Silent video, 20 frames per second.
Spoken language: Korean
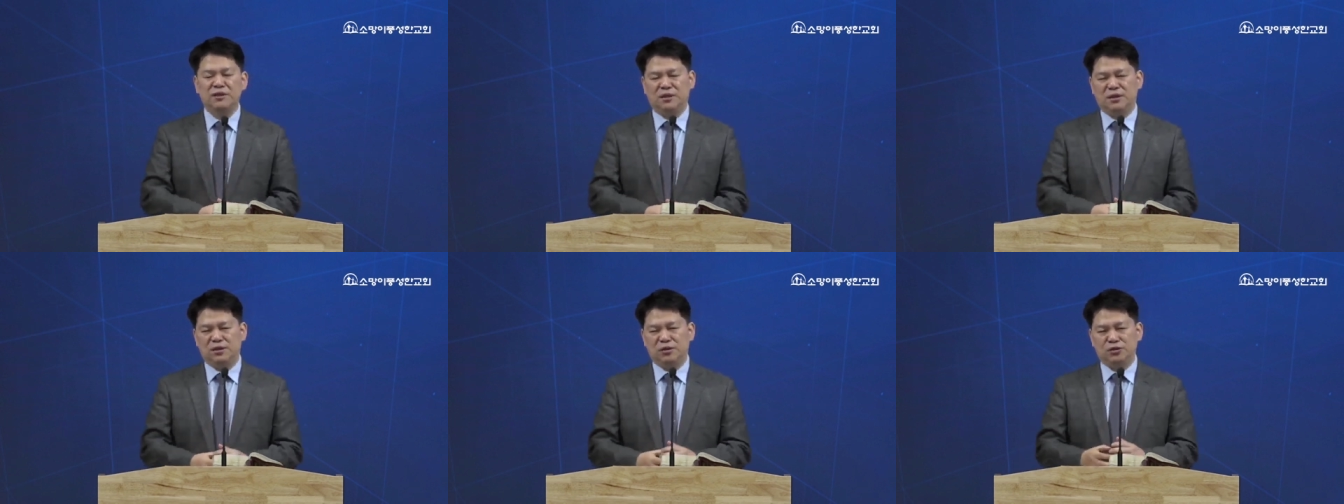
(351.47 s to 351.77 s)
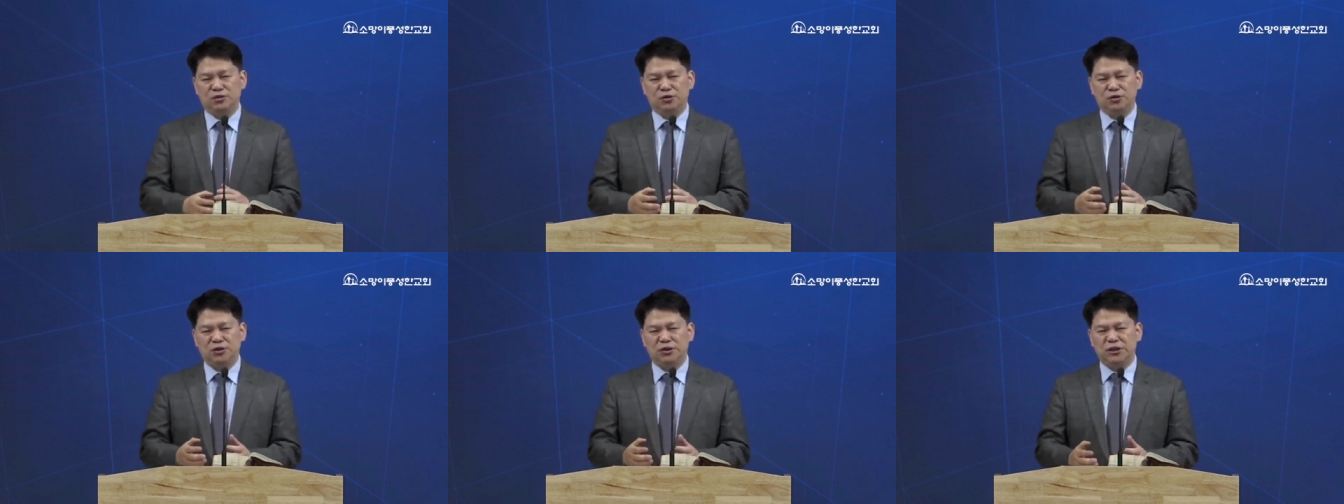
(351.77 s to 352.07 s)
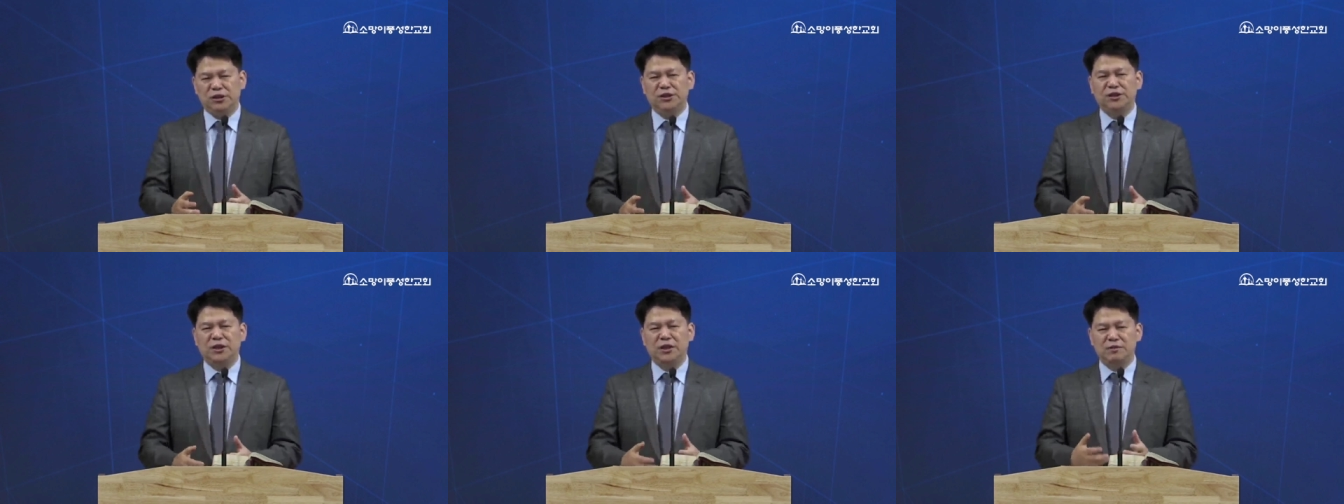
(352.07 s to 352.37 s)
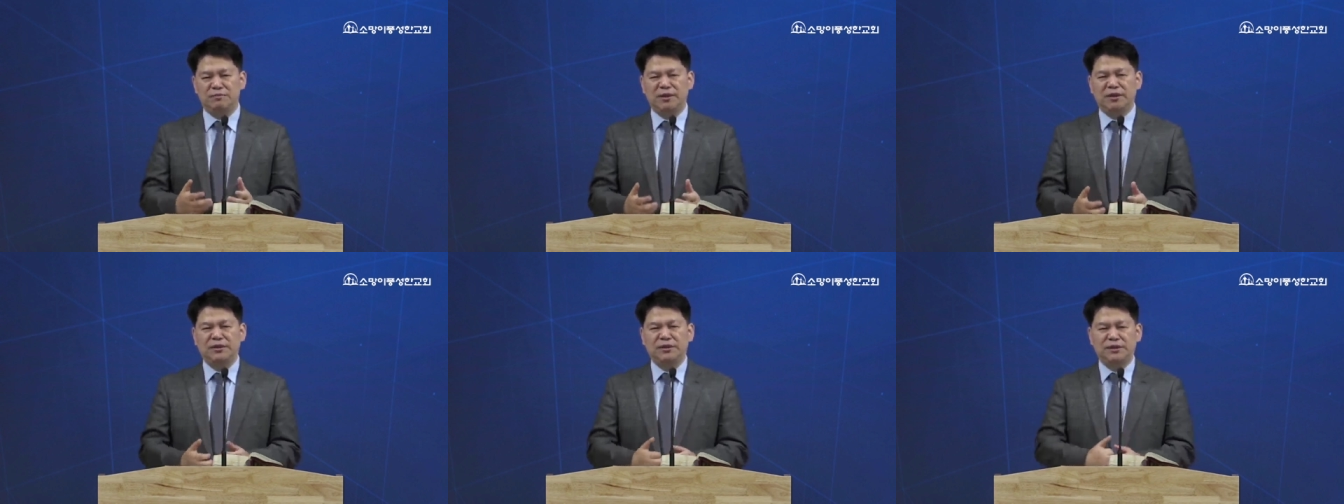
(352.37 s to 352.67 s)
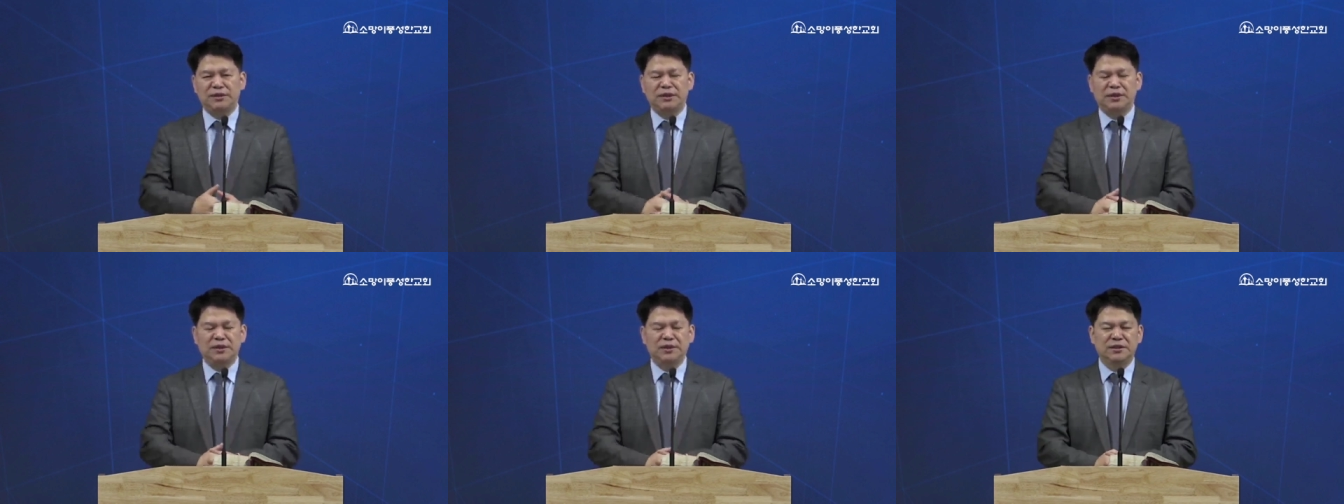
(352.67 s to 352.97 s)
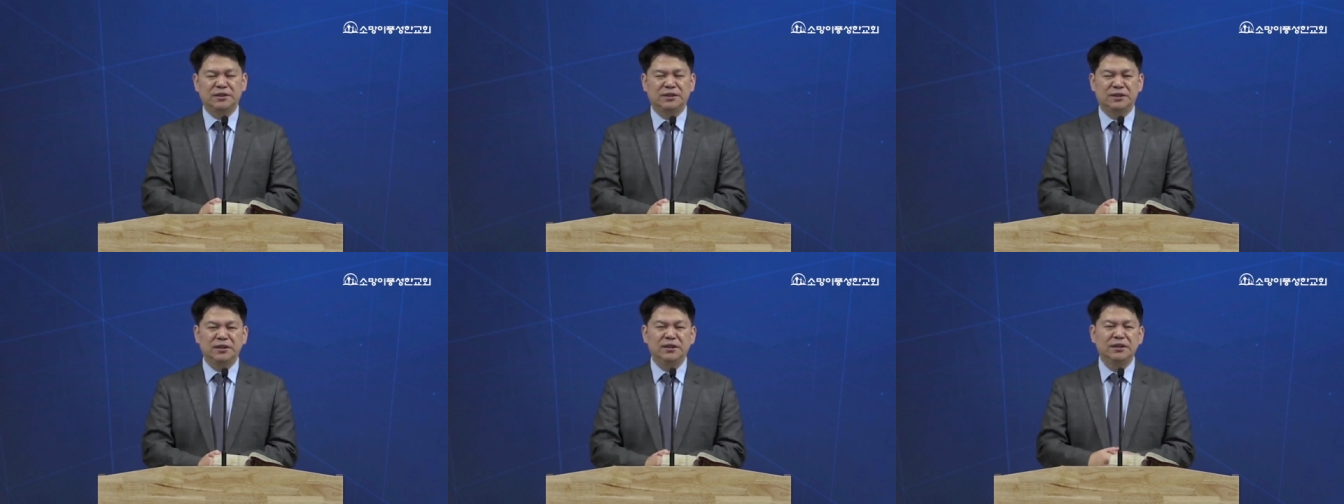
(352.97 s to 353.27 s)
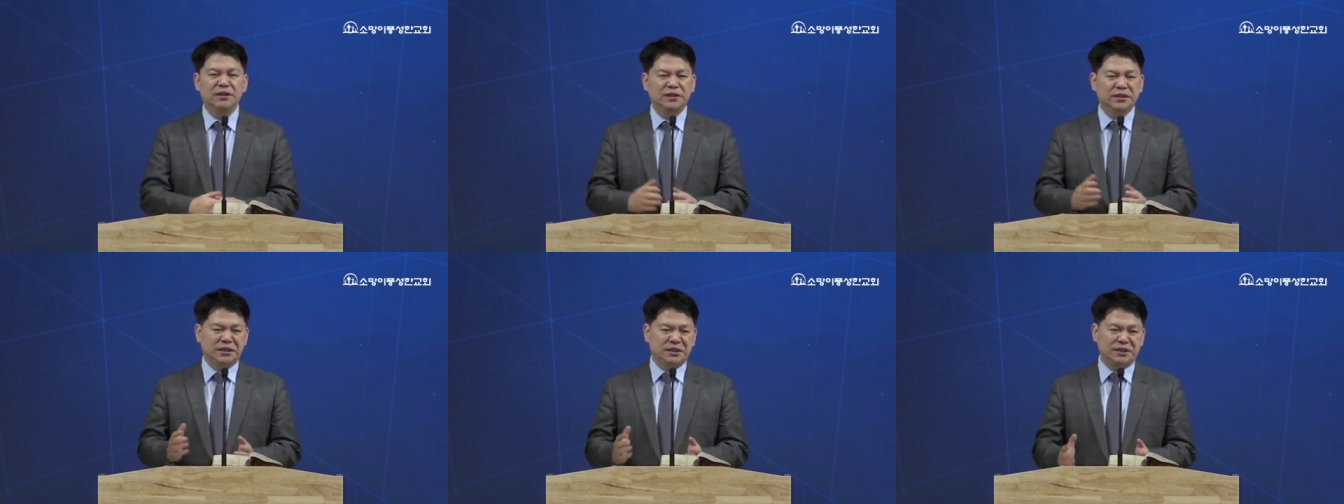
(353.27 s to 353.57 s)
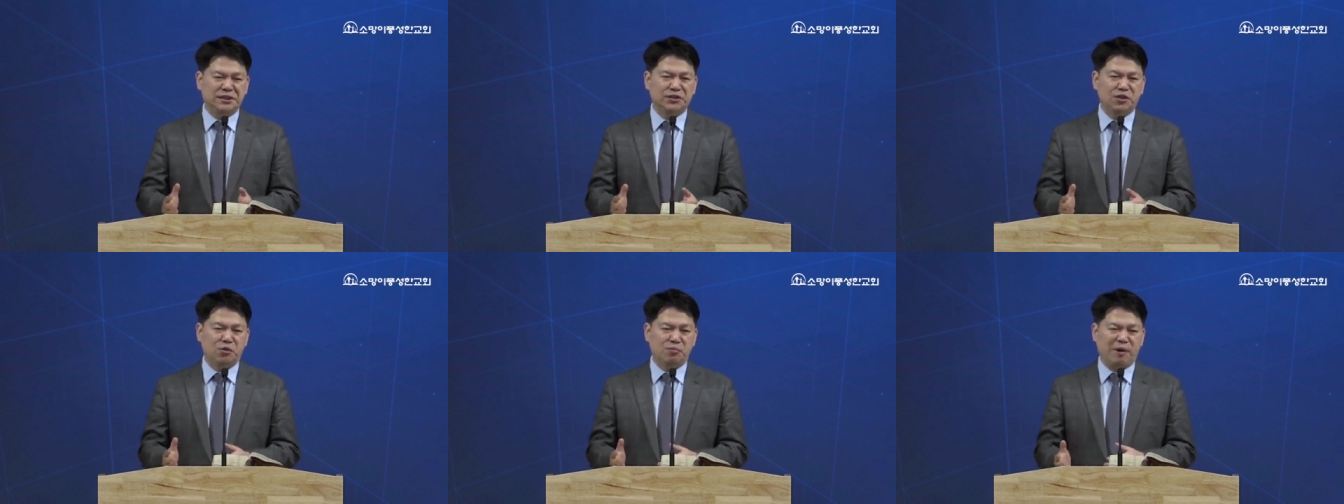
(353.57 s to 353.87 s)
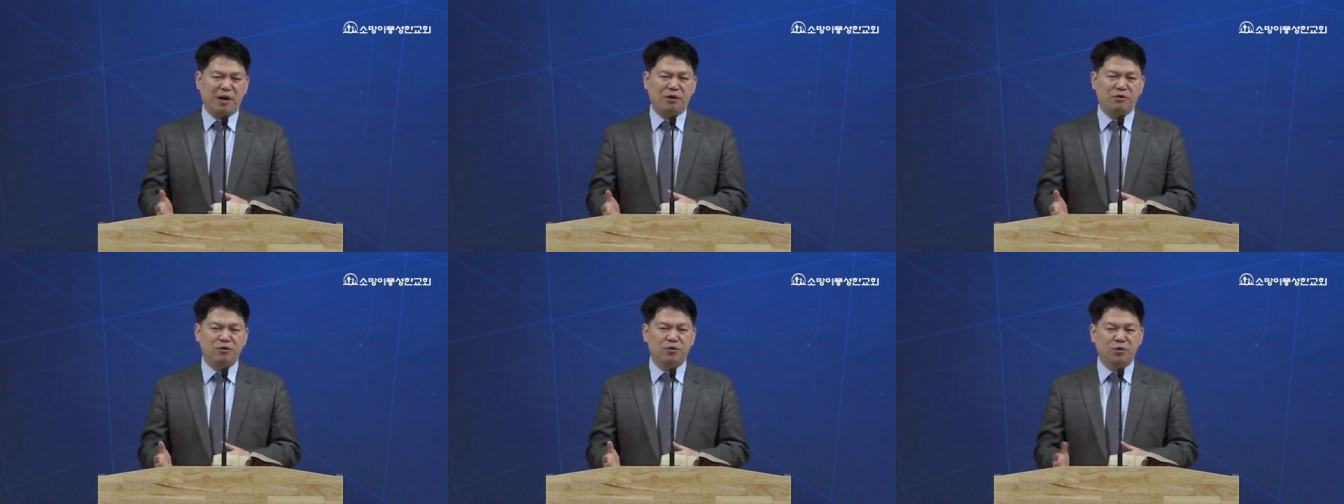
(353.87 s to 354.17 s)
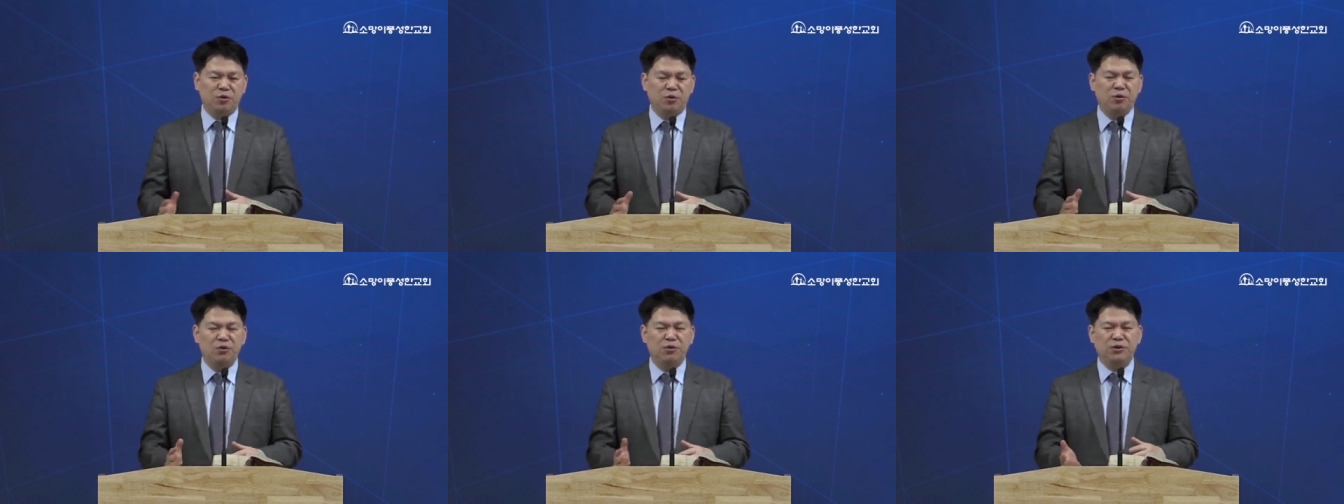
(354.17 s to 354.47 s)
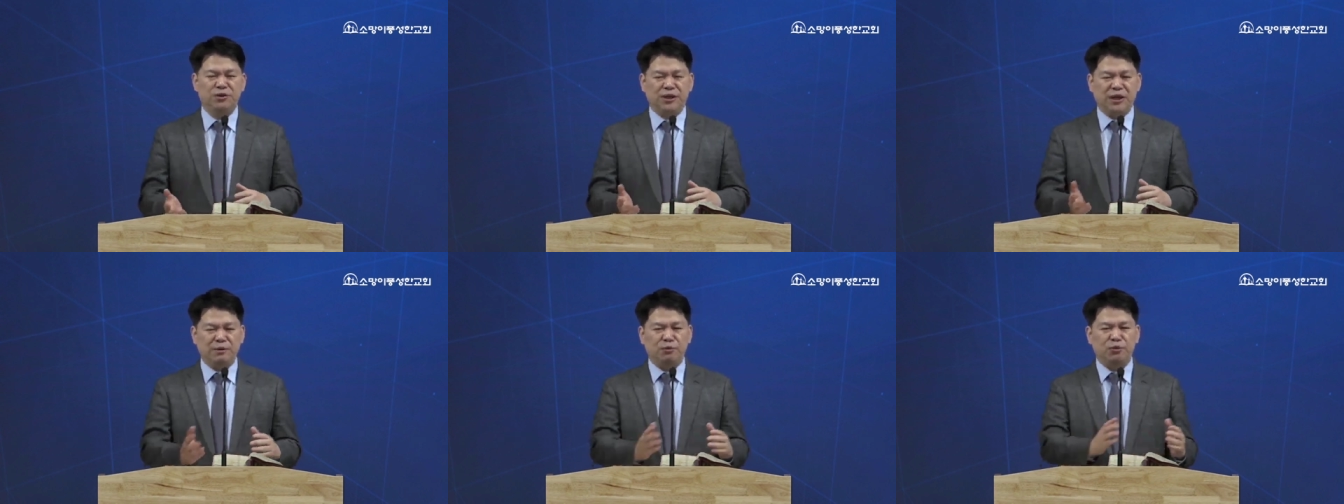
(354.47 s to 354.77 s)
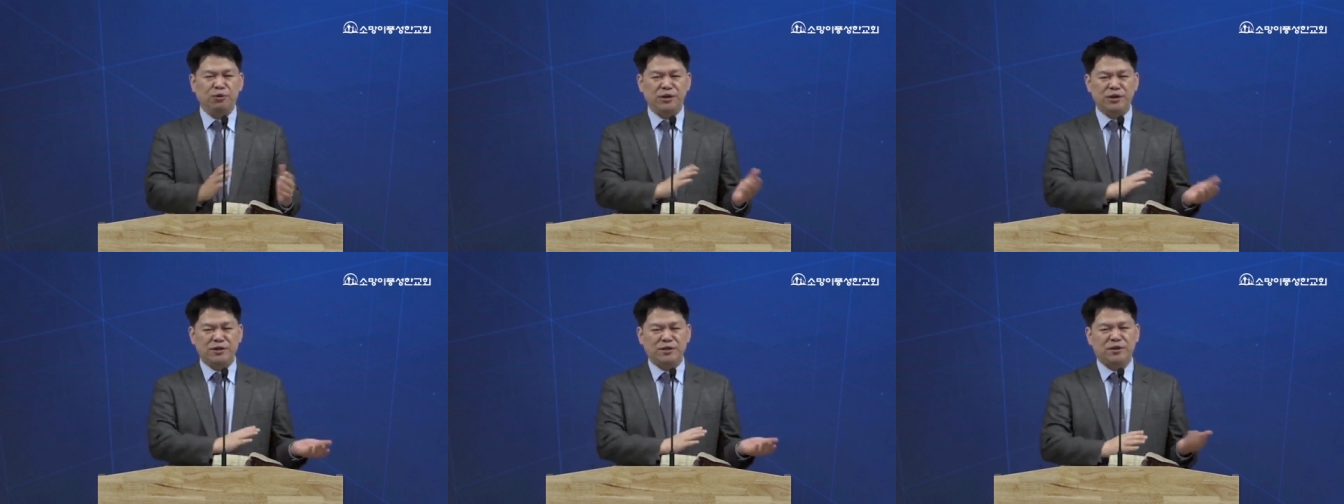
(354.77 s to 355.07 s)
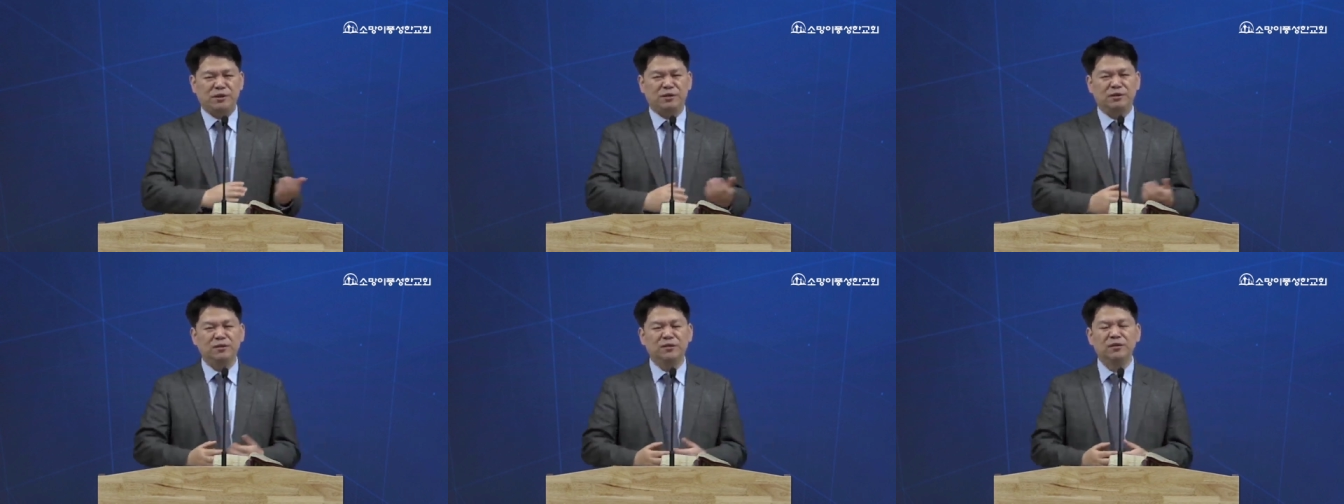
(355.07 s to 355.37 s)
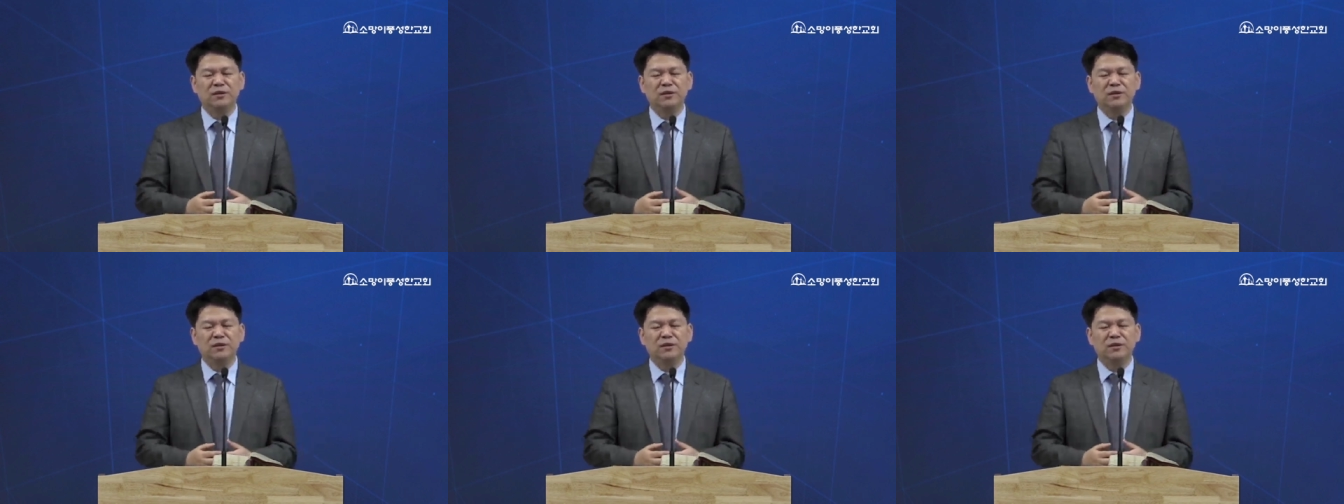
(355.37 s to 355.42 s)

어, 시체를 만진 자들은 진영 밖으로 내보내서